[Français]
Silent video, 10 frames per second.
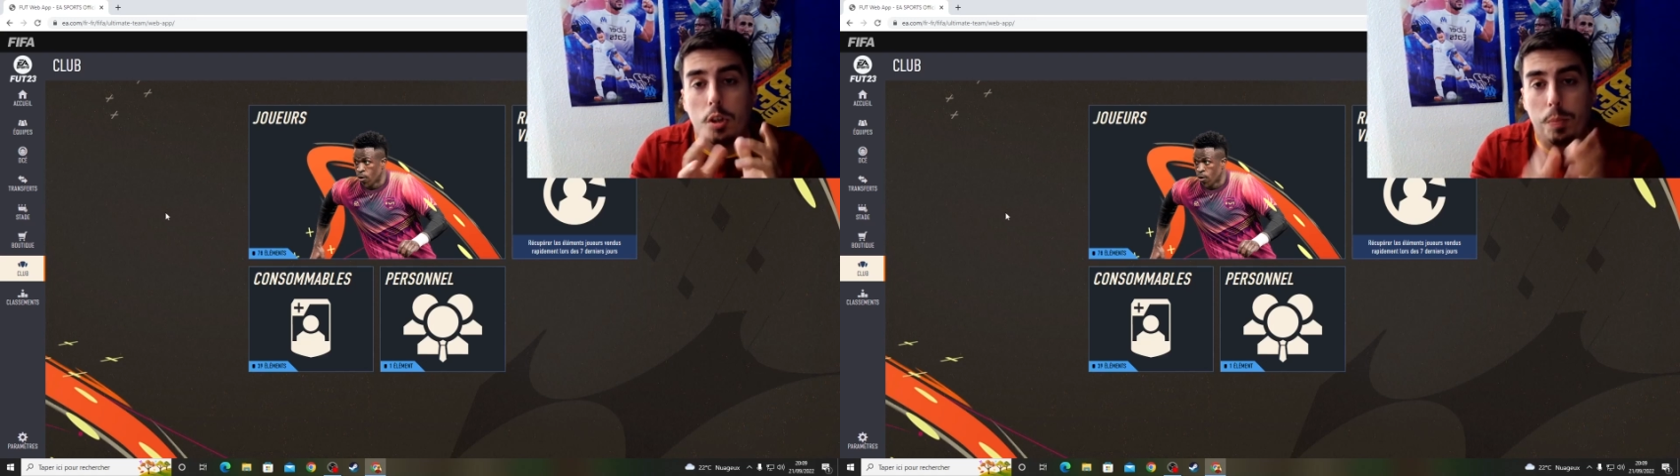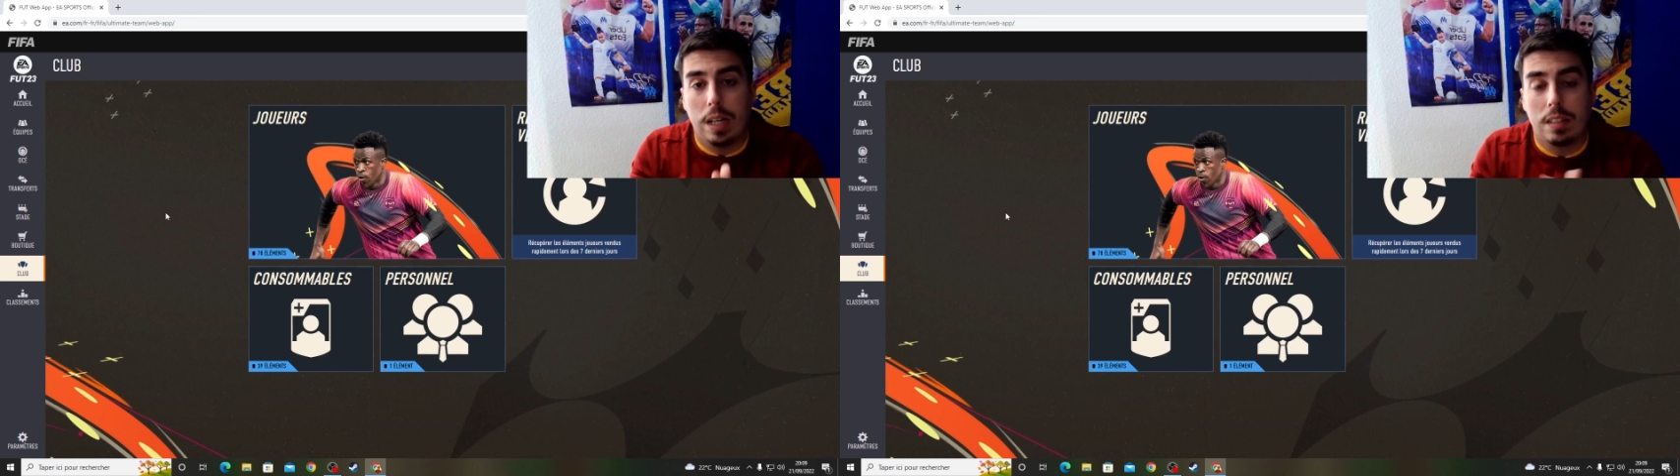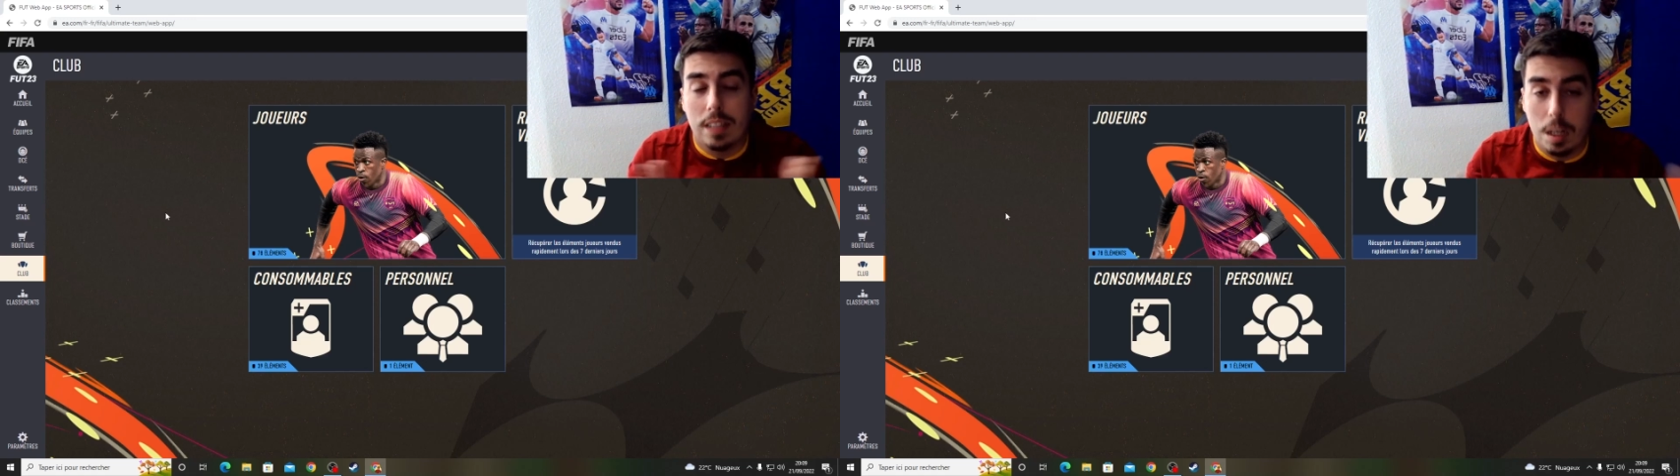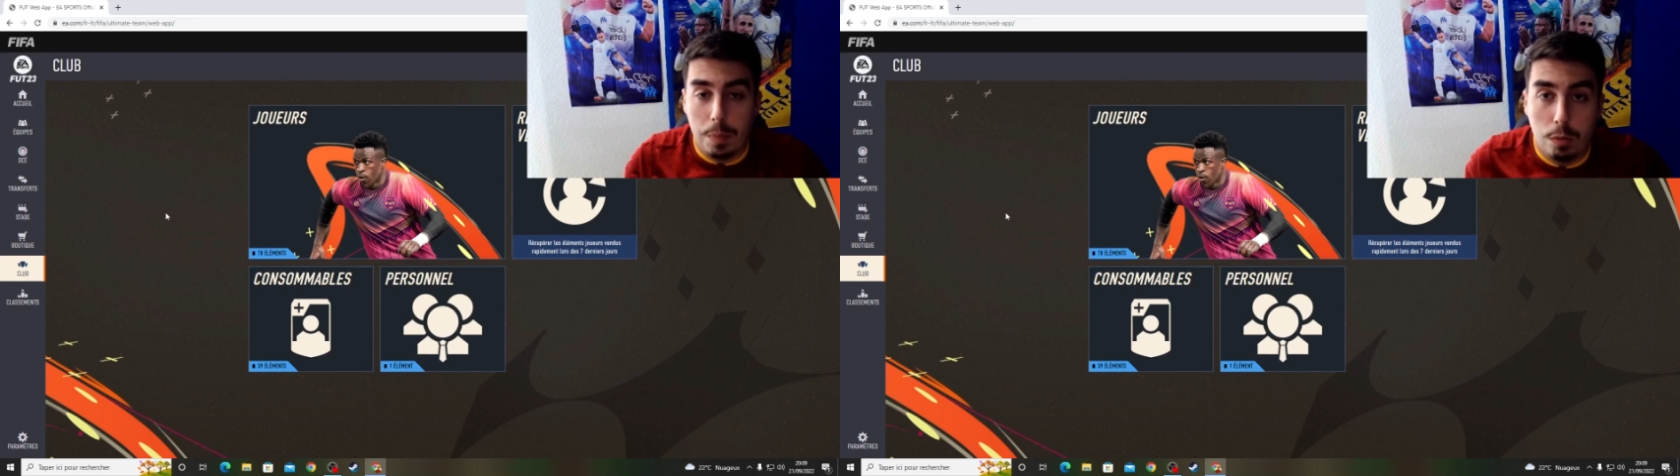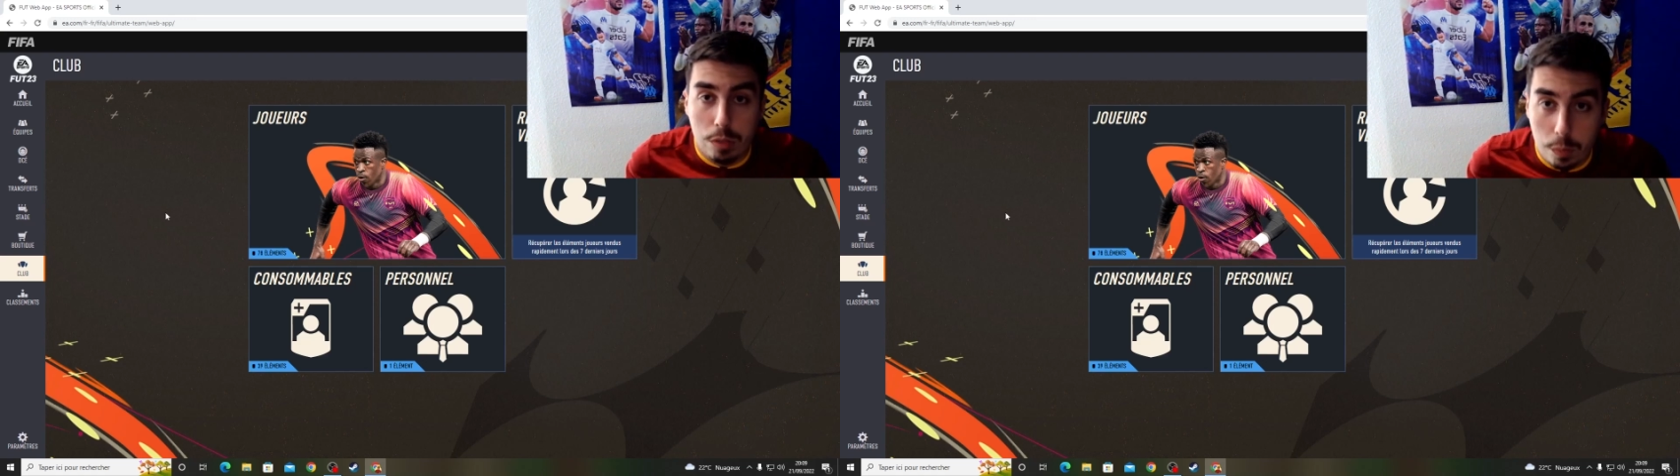pack, quel
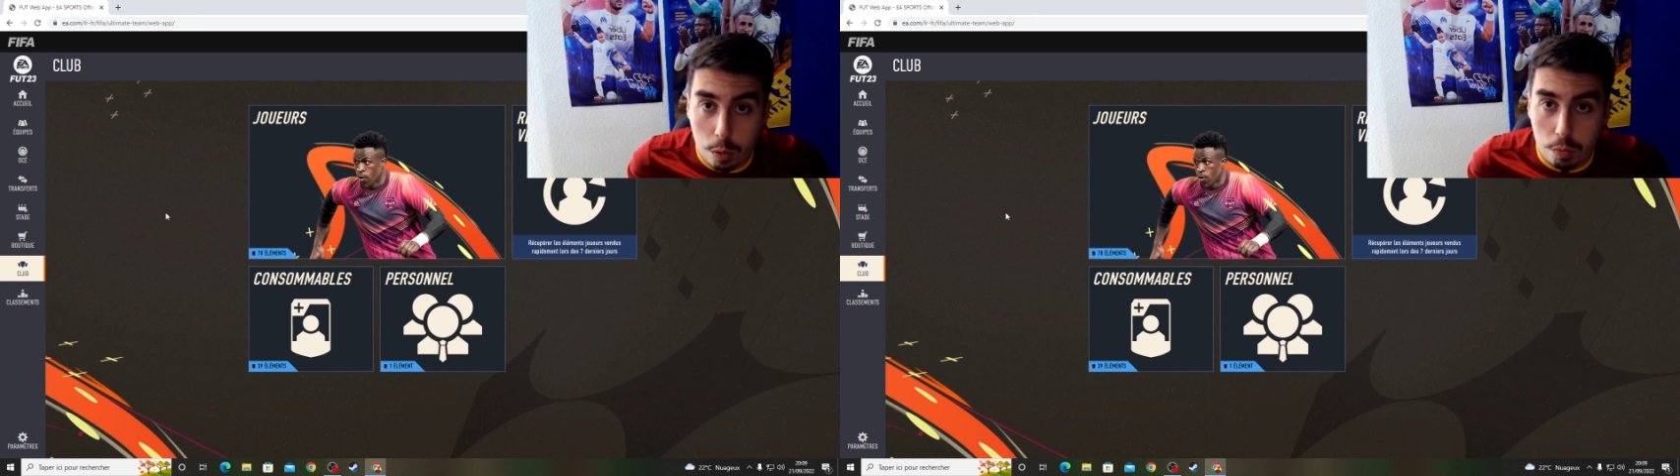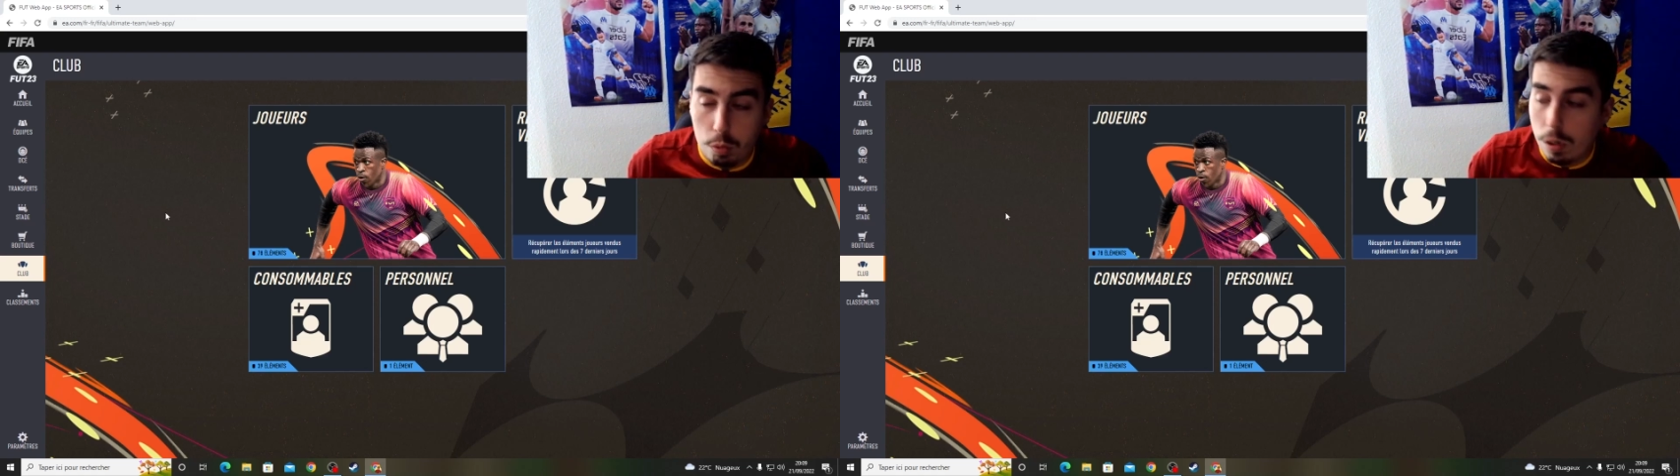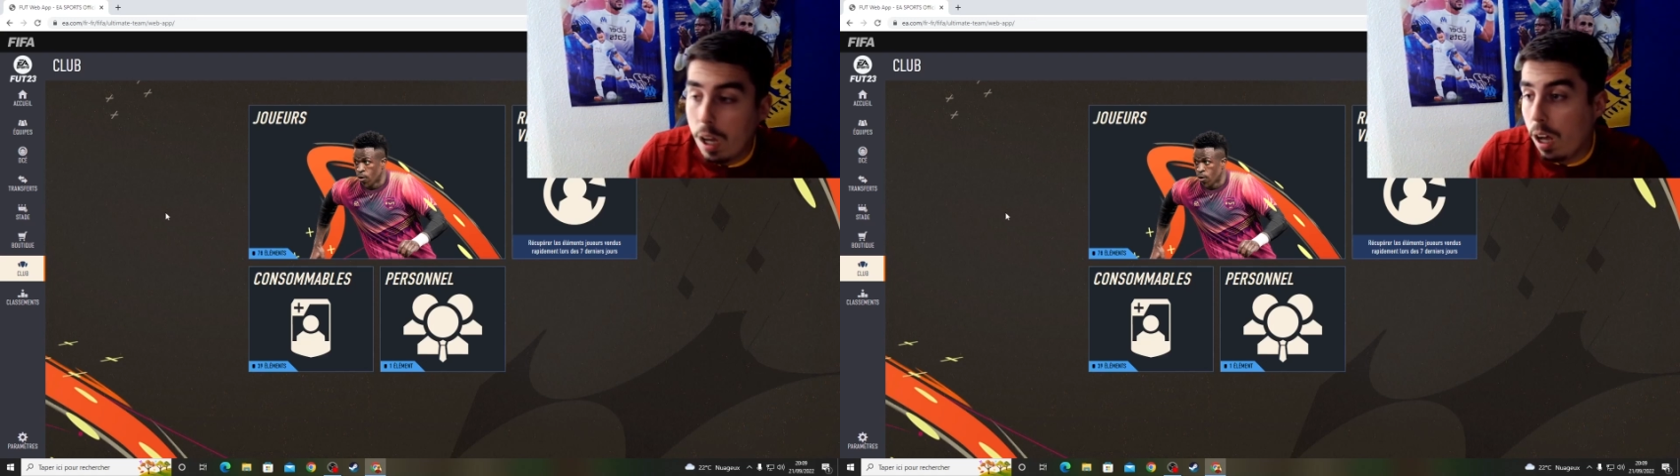pack vous avez eu vous.